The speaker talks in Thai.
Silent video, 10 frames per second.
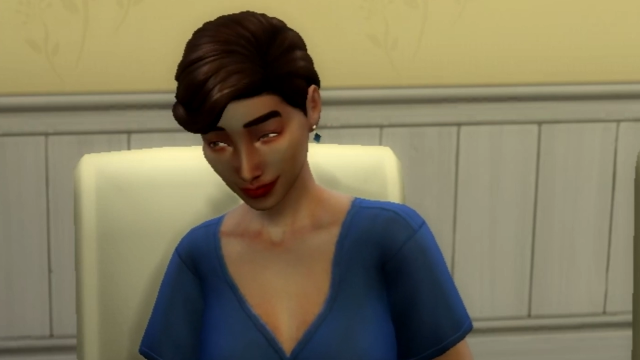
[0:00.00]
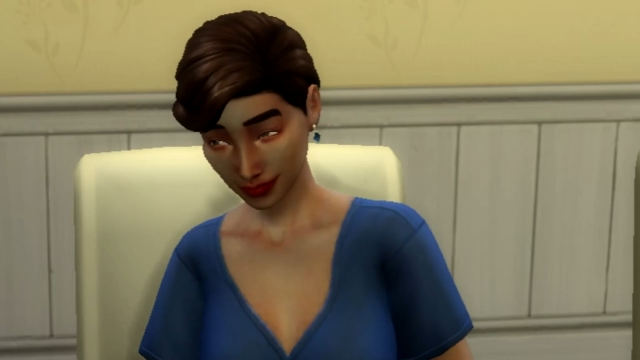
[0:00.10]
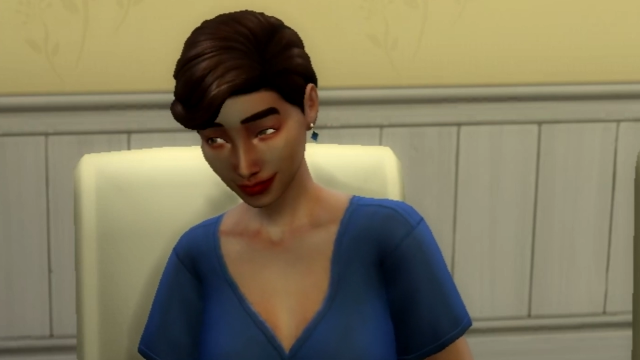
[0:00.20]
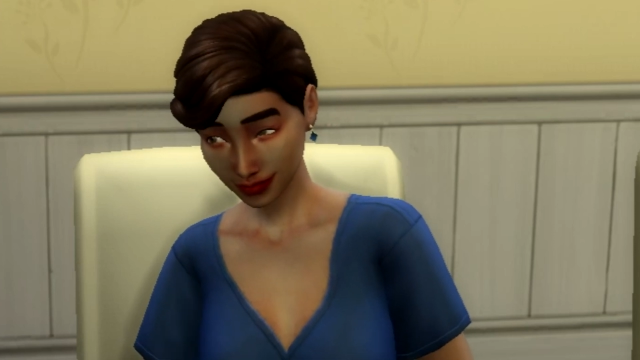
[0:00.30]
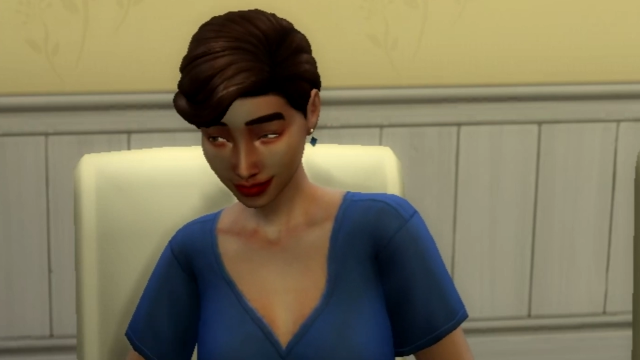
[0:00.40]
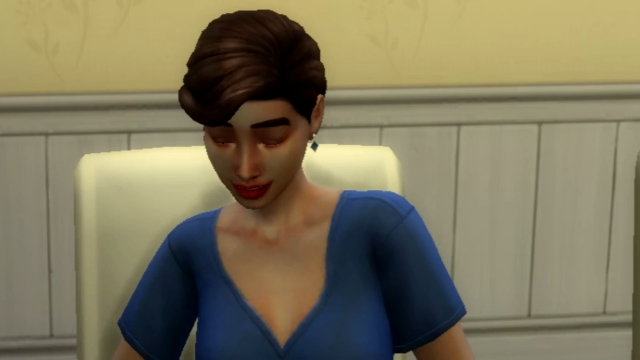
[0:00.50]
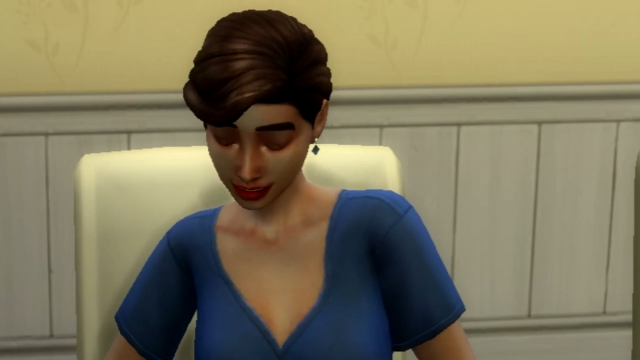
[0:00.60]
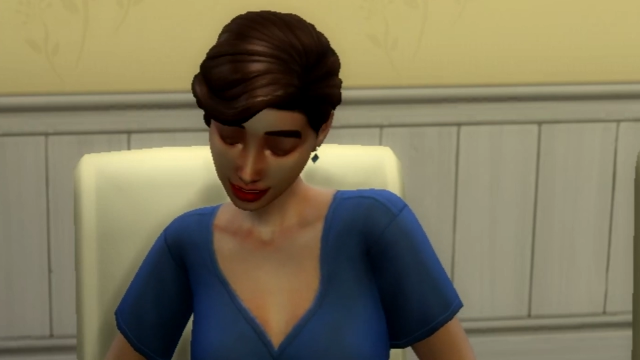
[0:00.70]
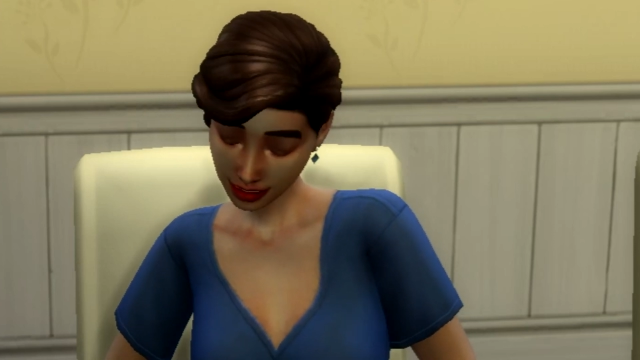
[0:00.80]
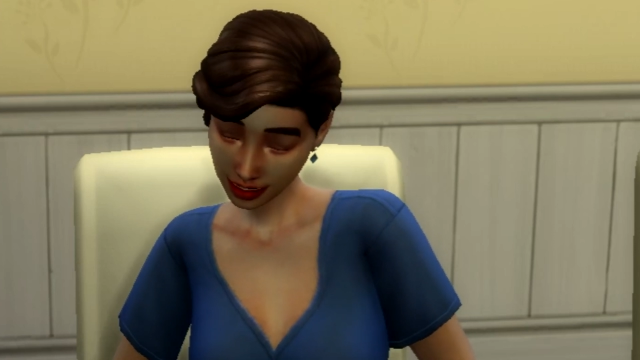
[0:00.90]
มากๆ เลย
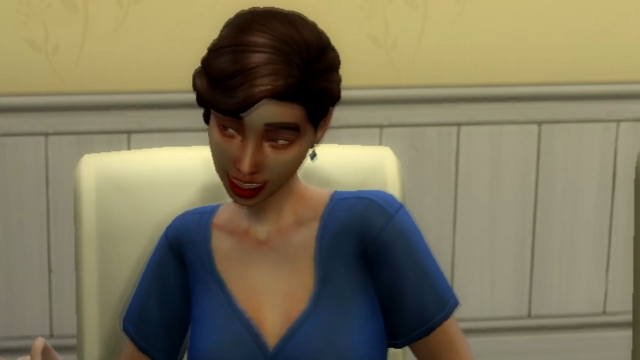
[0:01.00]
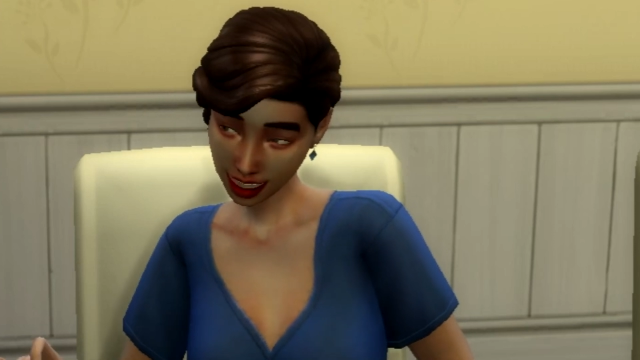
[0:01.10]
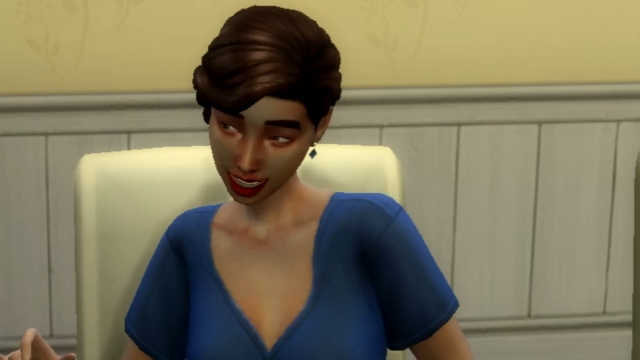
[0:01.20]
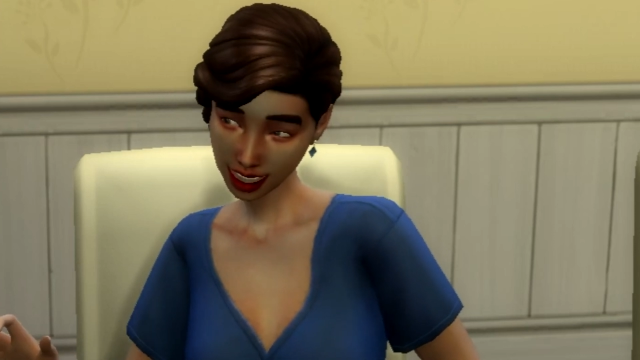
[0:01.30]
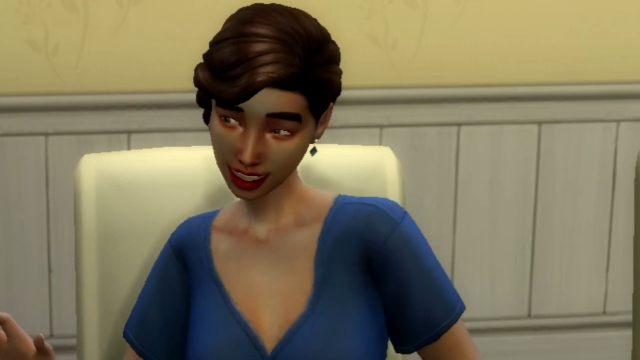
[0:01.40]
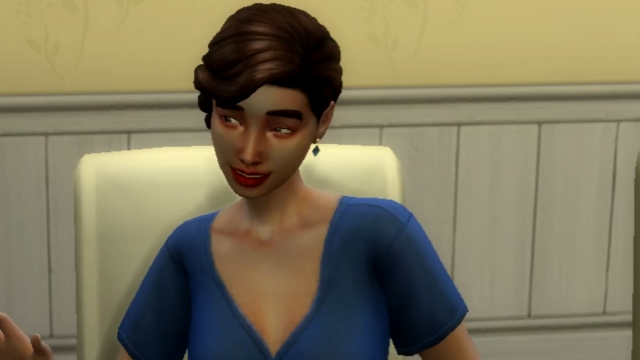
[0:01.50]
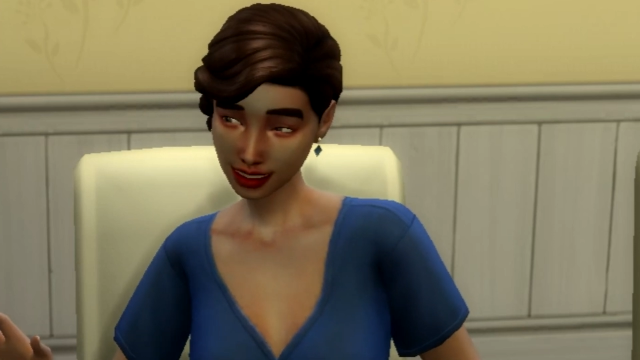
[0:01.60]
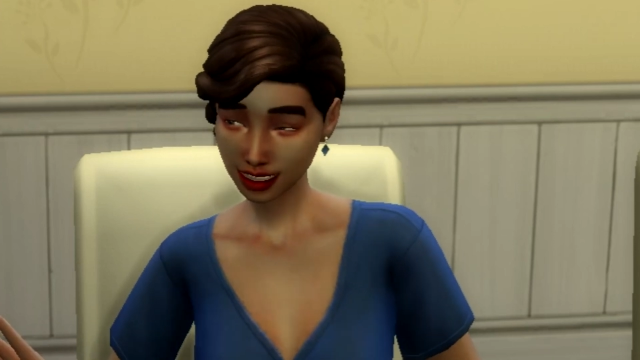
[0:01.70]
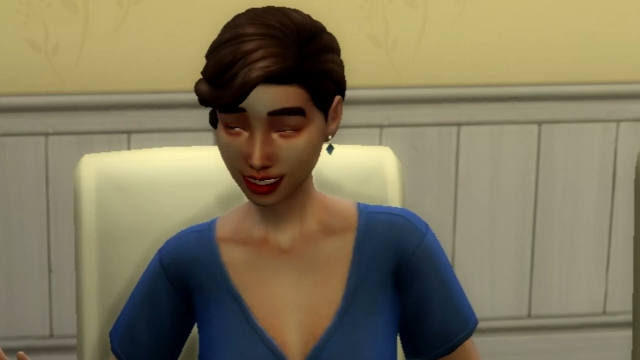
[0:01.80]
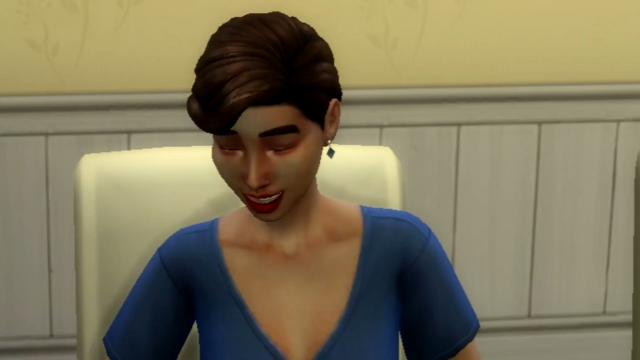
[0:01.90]
ท้องก็ไม่ค่อย
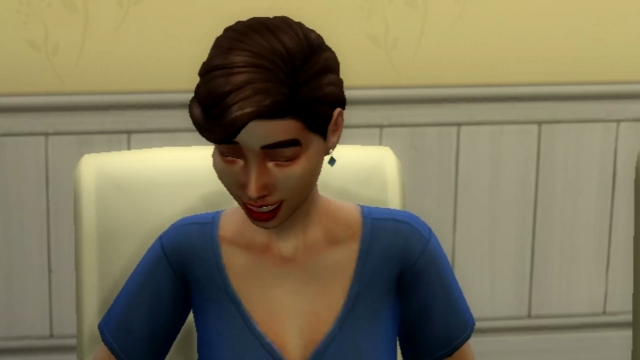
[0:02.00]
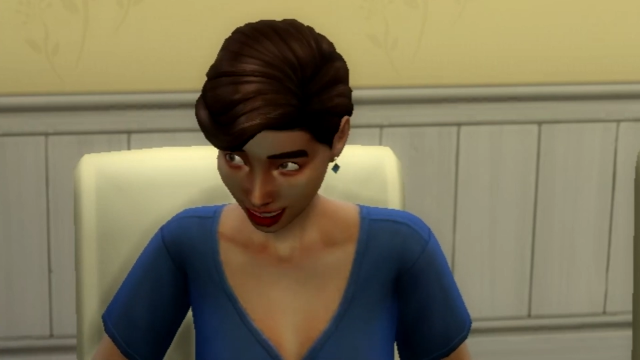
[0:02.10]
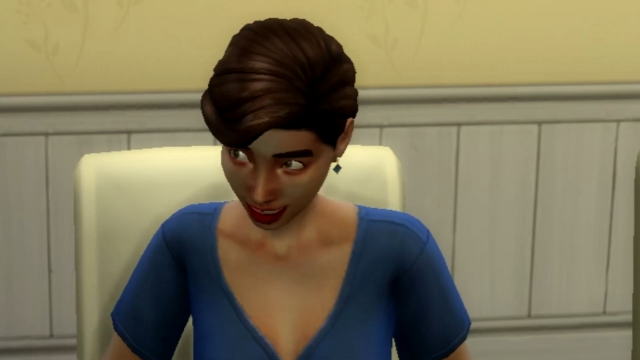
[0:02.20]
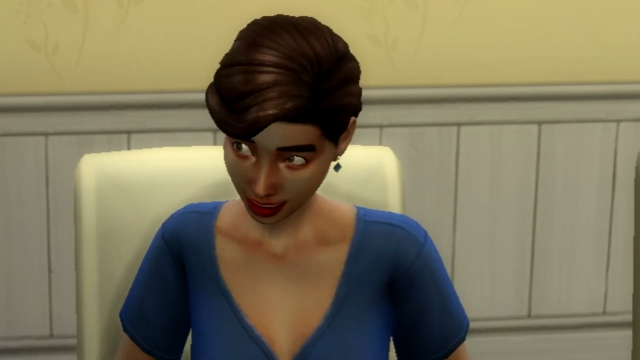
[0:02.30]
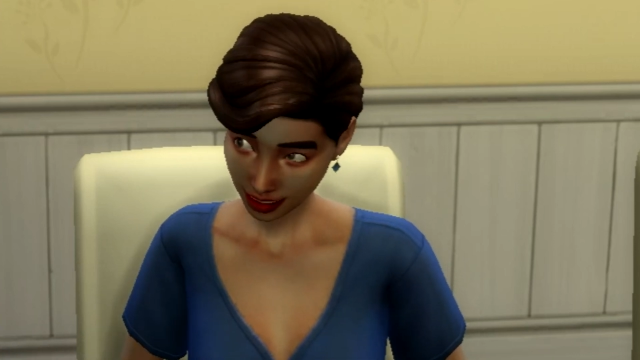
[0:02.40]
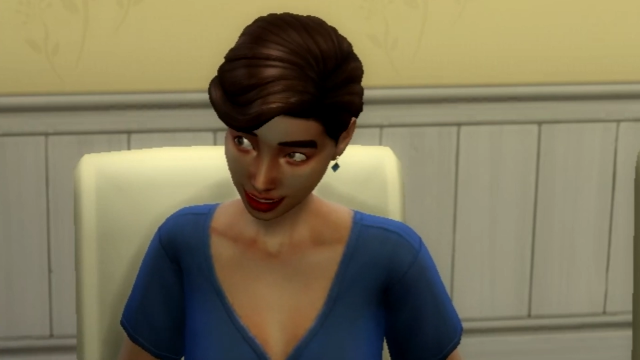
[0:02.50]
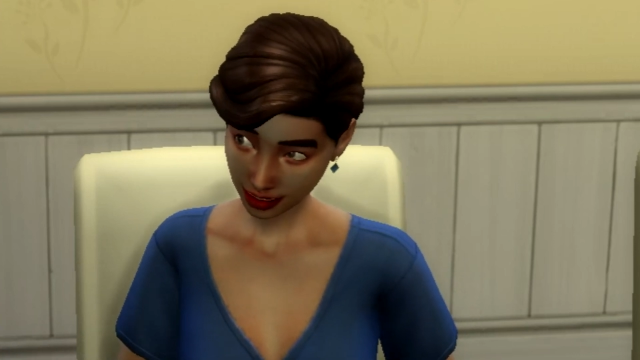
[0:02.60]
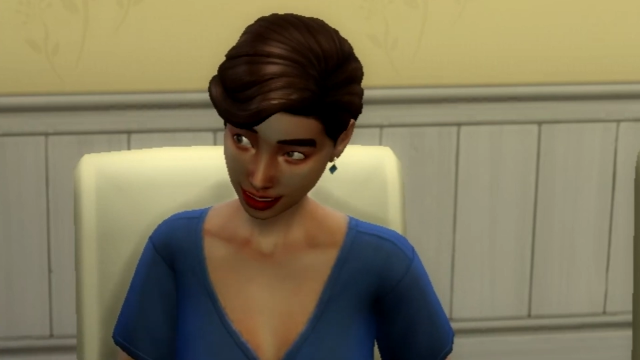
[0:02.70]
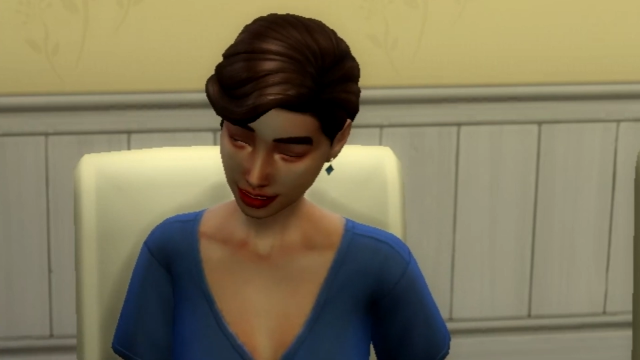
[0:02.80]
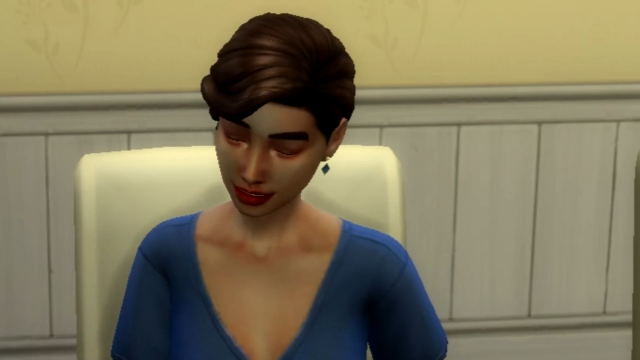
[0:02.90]
ใหญ่เท่าเธอเนาะเนี่ย